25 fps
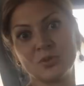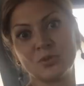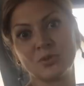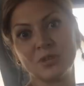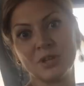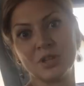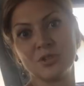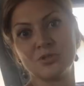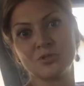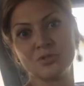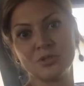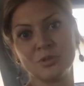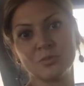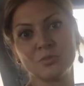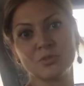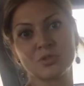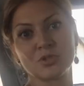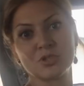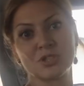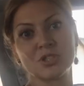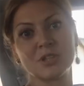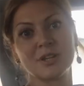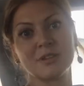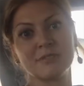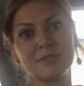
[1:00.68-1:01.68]
туда еще
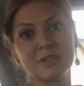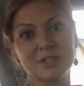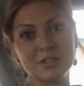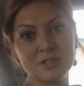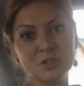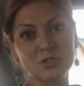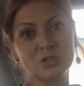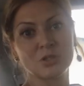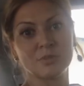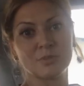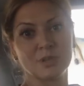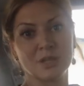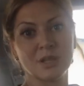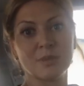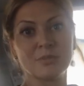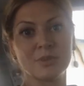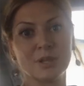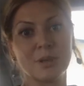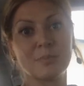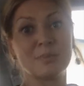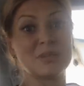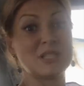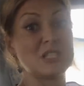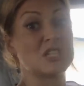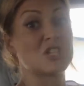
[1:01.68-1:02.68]
немножечко воды, чтобы она
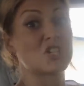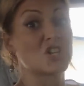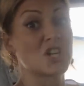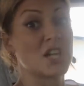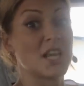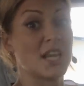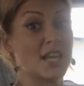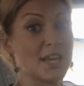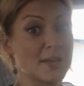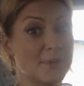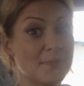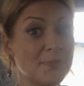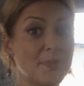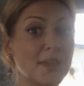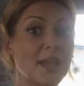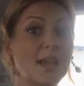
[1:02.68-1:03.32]
была потяжелее.